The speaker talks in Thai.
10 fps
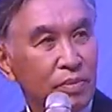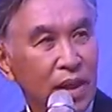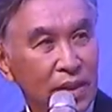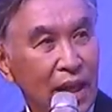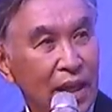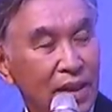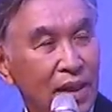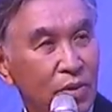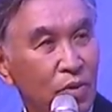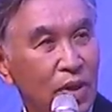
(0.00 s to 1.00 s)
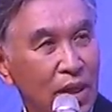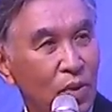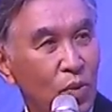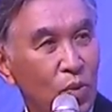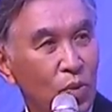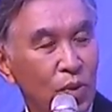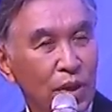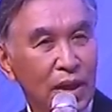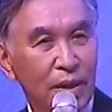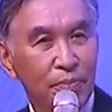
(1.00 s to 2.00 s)
ต่างๆที่เราต้องเรียนรู้
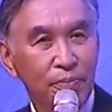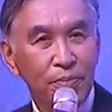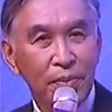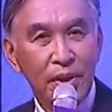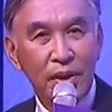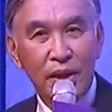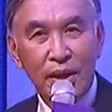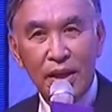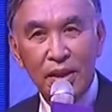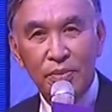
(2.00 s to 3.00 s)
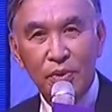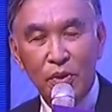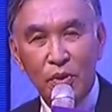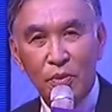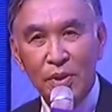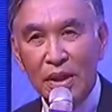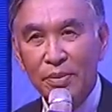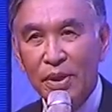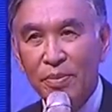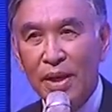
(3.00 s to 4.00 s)
นะครับการเติบโตของประเทศ
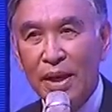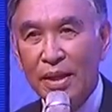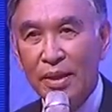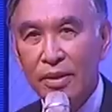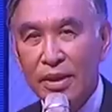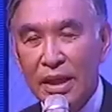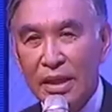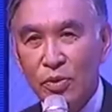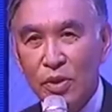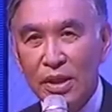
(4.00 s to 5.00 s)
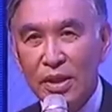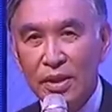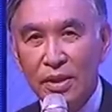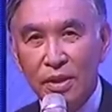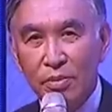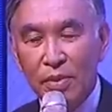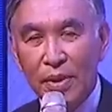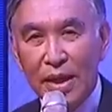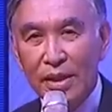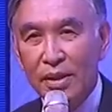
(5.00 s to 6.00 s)
เพื่อนบ้านเนี่ยก็ยังอยู่ที่ประ
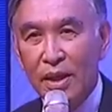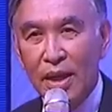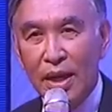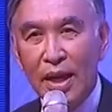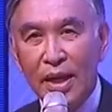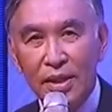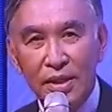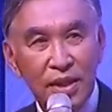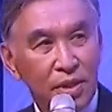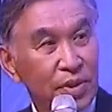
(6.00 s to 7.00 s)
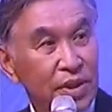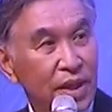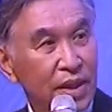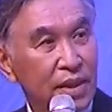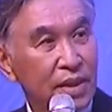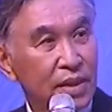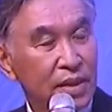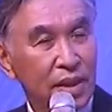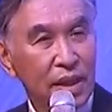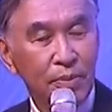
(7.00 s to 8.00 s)
มาณ 5-7%
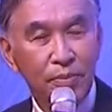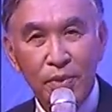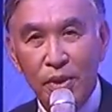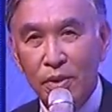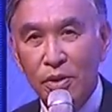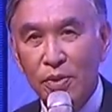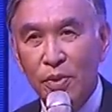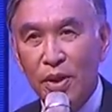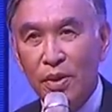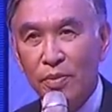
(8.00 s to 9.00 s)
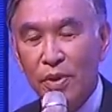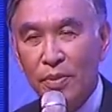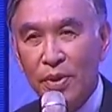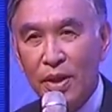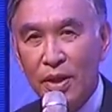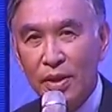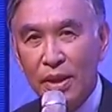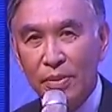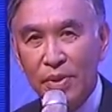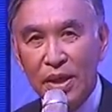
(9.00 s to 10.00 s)
นะครับโดยเฉพาะ
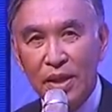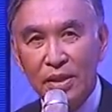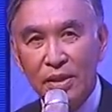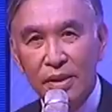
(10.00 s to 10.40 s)
ทางประเทศ